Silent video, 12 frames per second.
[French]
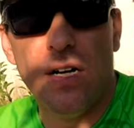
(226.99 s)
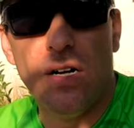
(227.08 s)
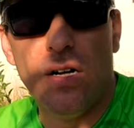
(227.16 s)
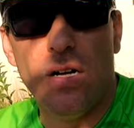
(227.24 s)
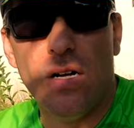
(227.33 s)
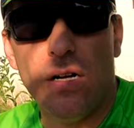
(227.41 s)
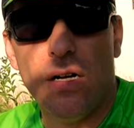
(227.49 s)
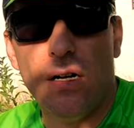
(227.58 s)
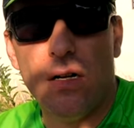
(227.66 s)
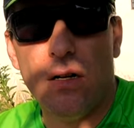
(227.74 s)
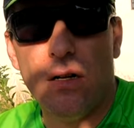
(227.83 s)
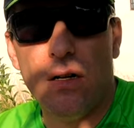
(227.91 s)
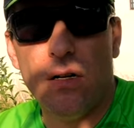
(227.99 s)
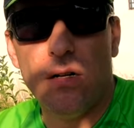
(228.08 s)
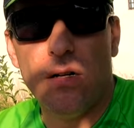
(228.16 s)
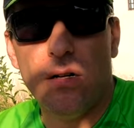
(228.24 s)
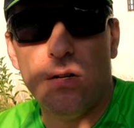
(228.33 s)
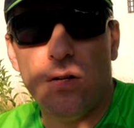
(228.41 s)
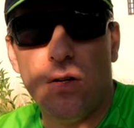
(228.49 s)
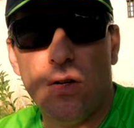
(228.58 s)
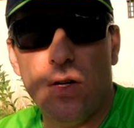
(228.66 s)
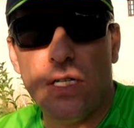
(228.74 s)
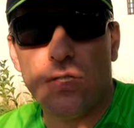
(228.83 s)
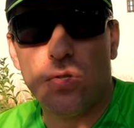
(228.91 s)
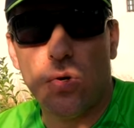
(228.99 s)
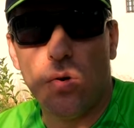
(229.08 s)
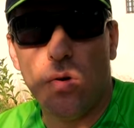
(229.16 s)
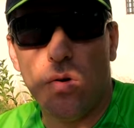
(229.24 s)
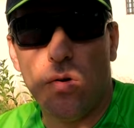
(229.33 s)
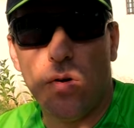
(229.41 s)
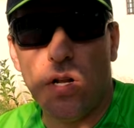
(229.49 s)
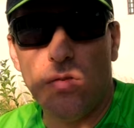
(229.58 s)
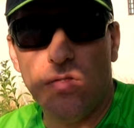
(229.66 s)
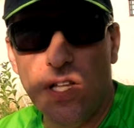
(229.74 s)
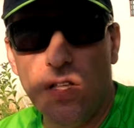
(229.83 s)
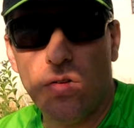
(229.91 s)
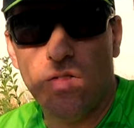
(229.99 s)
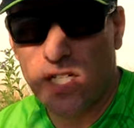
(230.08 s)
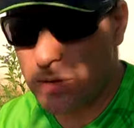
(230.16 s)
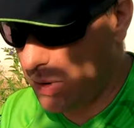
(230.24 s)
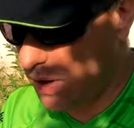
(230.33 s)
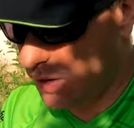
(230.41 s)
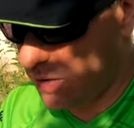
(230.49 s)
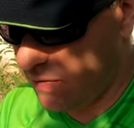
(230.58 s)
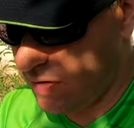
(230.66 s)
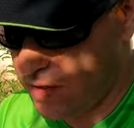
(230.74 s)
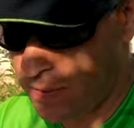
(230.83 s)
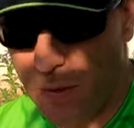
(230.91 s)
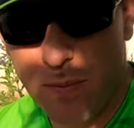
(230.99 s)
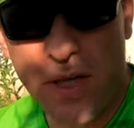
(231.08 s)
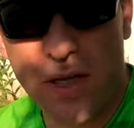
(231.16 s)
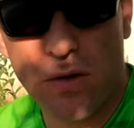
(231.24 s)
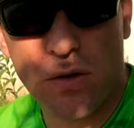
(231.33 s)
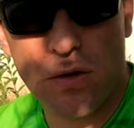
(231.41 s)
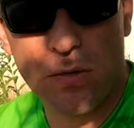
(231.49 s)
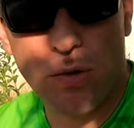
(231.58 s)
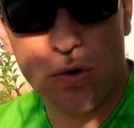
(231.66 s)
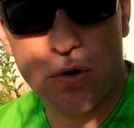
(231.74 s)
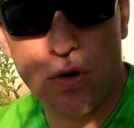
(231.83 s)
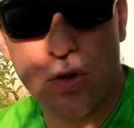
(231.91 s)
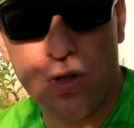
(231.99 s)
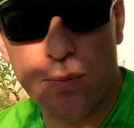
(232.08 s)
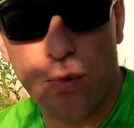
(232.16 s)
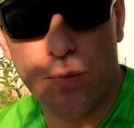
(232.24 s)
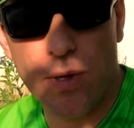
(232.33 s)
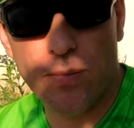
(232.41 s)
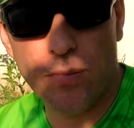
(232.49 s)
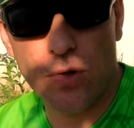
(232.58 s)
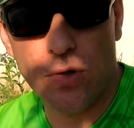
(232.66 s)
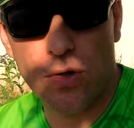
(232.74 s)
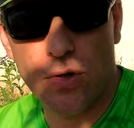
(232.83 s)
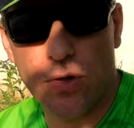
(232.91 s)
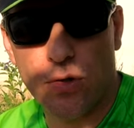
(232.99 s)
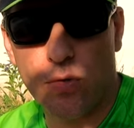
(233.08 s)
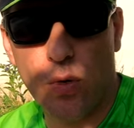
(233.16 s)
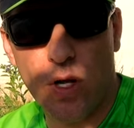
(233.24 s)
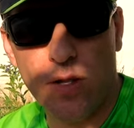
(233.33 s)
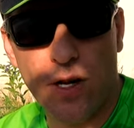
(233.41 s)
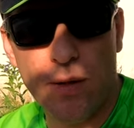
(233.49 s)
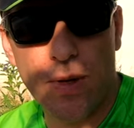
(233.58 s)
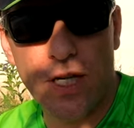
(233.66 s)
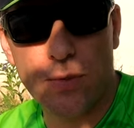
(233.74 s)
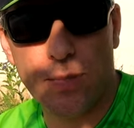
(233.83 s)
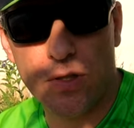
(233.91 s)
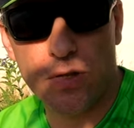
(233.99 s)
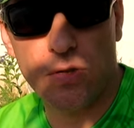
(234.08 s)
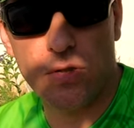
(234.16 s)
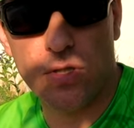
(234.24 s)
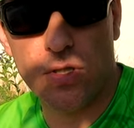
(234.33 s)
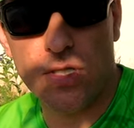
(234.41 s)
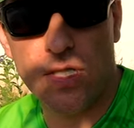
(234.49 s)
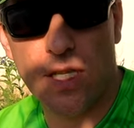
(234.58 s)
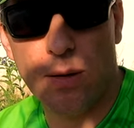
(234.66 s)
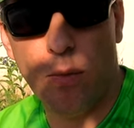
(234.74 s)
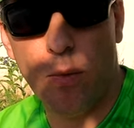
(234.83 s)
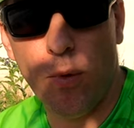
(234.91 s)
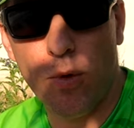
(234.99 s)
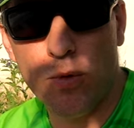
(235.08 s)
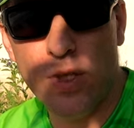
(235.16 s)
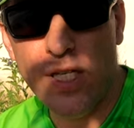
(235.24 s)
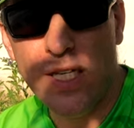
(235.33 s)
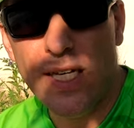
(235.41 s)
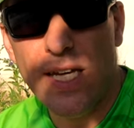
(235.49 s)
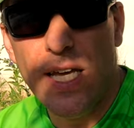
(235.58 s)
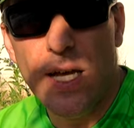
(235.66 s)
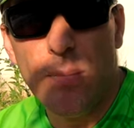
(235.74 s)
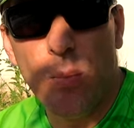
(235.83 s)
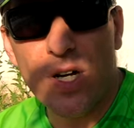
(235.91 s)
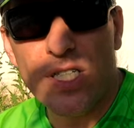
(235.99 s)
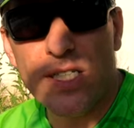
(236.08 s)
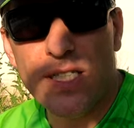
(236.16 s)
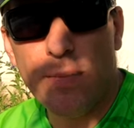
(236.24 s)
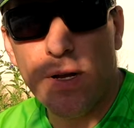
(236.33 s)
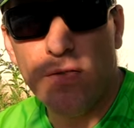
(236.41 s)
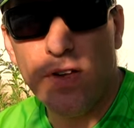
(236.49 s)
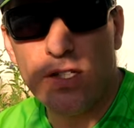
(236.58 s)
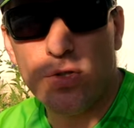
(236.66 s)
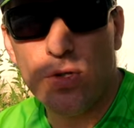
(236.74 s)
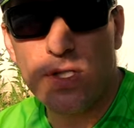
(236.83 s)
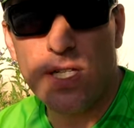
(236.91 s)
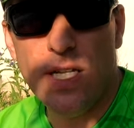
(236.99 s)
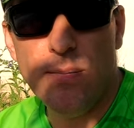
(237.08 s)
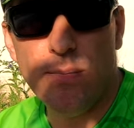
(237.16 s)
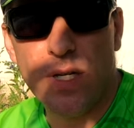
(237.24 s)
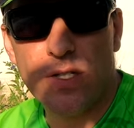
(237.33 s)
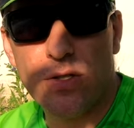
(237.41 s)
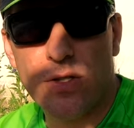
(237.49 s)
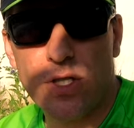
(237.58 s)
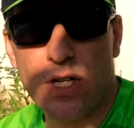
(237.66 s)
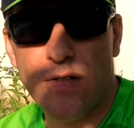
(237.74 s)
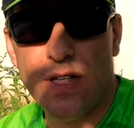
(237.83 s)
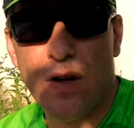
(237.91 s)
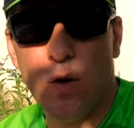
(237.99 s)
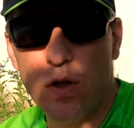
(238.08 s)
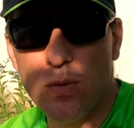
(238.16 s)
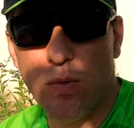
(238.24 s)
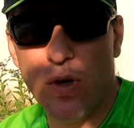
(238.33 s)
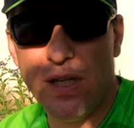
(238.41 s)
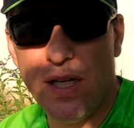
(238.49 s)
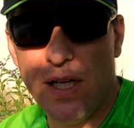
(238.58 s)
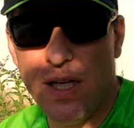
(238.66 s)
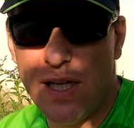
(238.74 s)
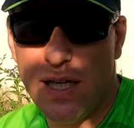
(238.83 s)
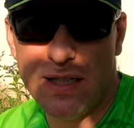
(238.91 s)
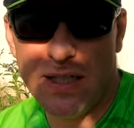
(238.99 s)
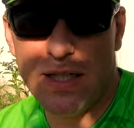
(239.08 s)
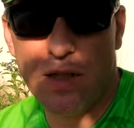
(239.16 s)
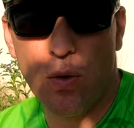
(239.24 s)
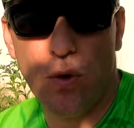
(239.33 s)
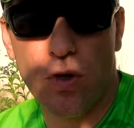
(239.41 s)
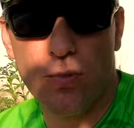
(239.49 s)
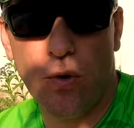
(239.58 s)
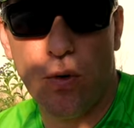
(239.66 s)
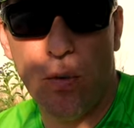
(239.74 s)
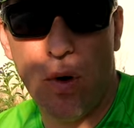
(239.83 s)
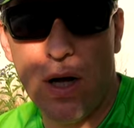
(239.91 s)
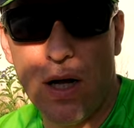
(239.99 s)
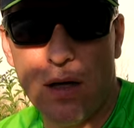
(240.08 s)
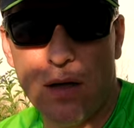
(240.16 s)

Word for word: Euh, elles ont, elles filtrent vachement, vachement bien. Donc pour ceux qui ont des problèmes de, douleur dans les mains, je pense que c'est un bon produit. Moi, je les ai pris en version slim parce que j'avais des grosses poignées et elles étaient trop grosses pour moi.